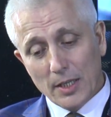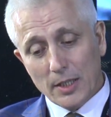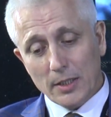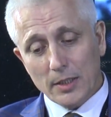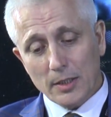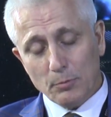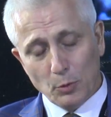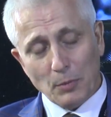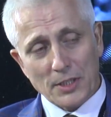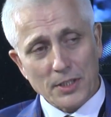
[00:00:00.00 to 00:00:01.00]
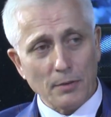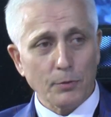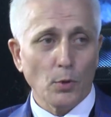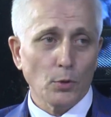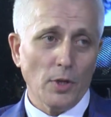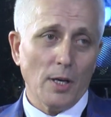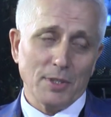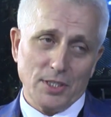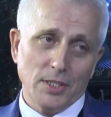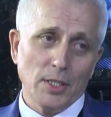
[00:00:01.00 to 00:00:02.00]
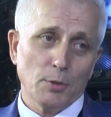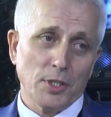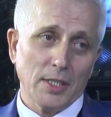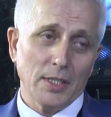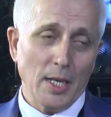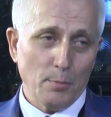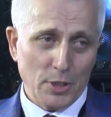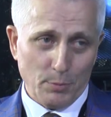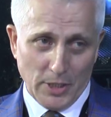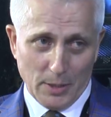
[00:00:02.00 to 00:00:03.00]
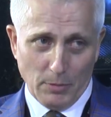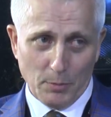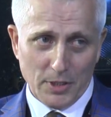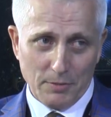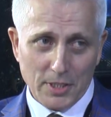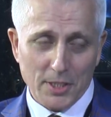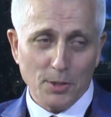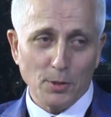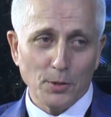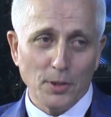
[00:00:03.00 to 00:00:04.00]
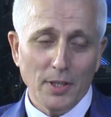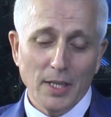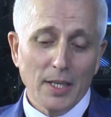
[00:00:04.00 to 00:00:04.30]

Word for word: Ee, bu masraflı oluyor ama ciddi bir şekilde hem bizim tanınmamıza vesile oluyor